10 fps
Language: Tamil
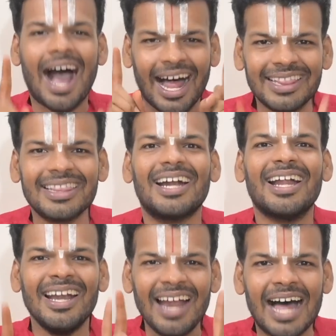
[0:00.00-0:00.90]

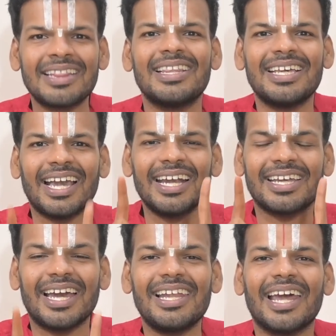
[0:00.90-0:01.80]
அந்தனர் அந்தியர்
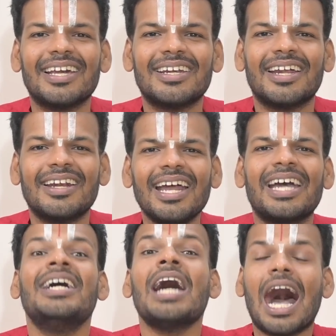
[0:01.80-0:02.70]
எல்லையில் நின்ற
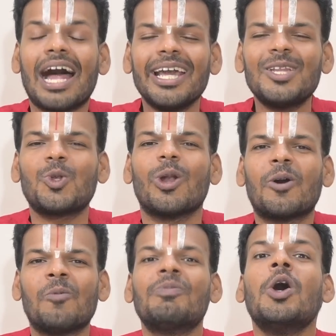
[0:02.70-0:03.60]

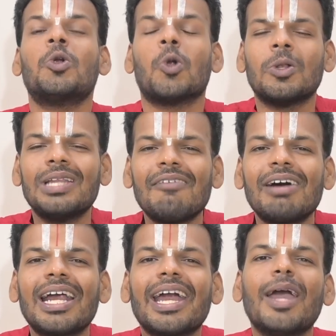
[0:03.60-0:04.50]
அனைத்துலகும்
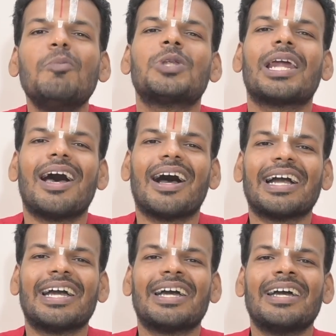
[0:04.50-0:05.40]
நொந்தவரே
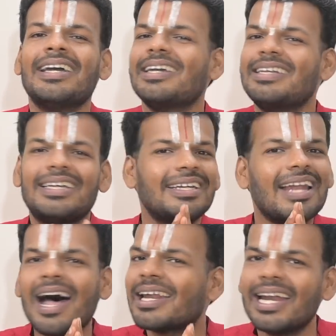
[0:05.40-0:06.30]
முதலாக இது
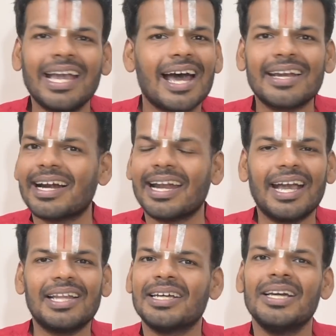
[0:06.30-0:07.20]
இன்னார் என யாருன்னு
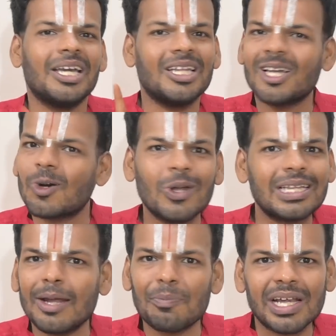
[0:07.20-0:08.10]
கிடையாது இந்த
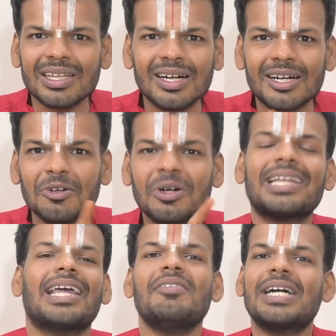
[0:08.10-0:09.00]
குலத்துல
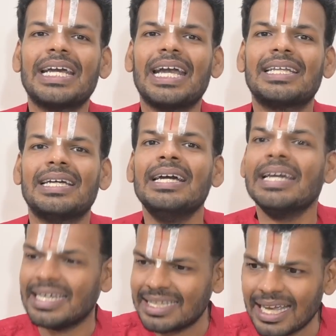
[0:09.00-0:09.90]
பிறந்திருக்கணுங்கிற தேவை கிடையாது
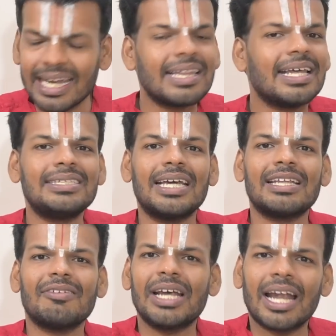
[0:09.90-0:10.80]
இந்த இனத்தை
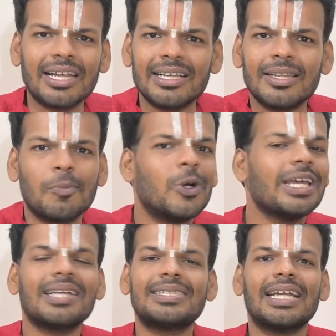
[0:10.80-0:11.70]
சேர்ந்தவர் அல்லது இந்த
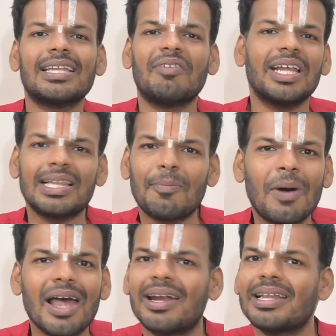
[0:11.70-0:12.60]
மொழியைச் சேர்ந்தவர் இந்த
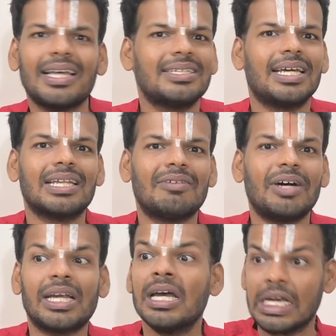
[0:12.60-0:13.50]
பாலினத்தை
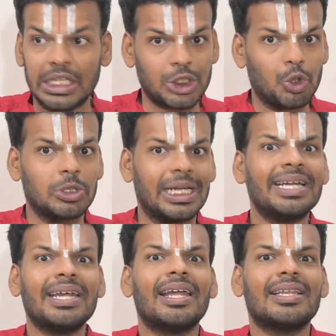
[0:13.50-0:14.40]
சேர்ந்தவர் இந்த
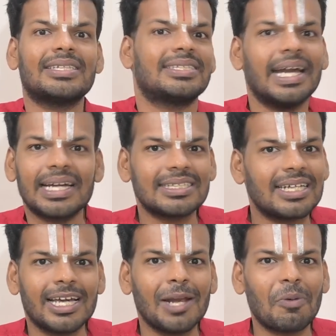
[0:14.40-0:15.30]
சொசைட்டியில இந்த
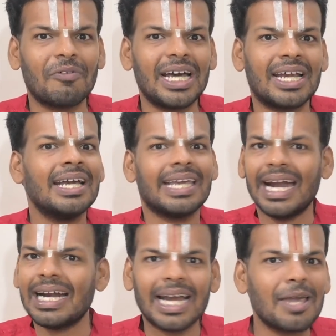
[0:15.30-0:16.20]
ஸ்டேட்டஸ்ல இருப்பவர்
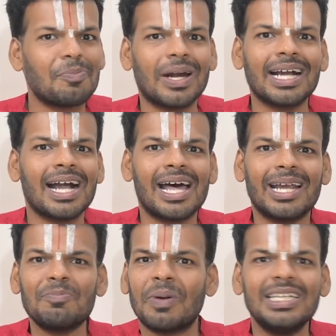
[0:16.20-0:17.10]
ஏழை
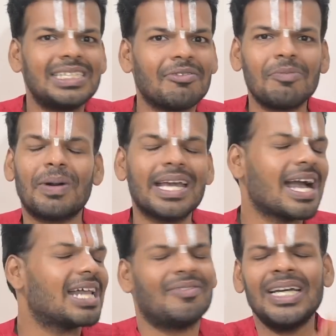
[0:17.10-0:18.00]
பணக்காரன் படித்தவன்
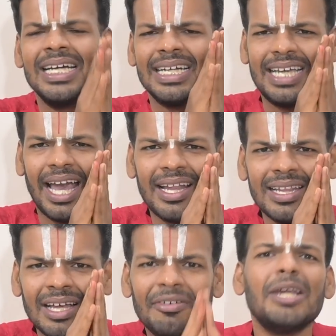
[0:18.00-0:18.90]
படிக்காதவன்
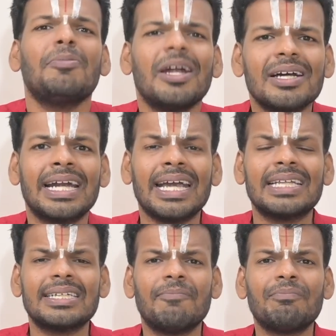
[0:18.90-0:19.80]
எந்த வேறுபாடும்
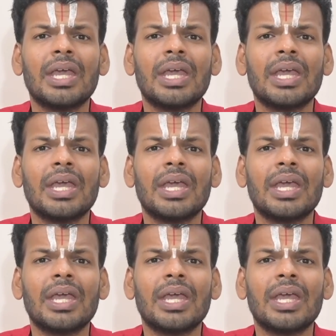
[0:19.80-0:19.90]
கிடையாது